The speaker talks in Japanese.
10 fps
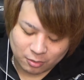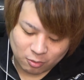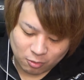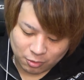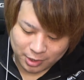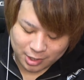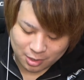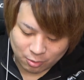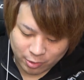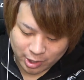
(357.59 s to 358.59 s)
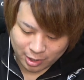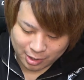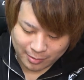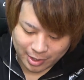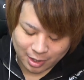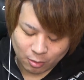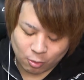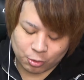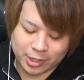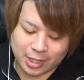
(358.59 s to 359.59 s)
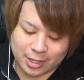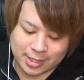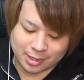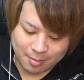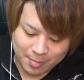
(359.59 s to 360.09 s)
ここで結構いかなきゃダメなのここでけ1000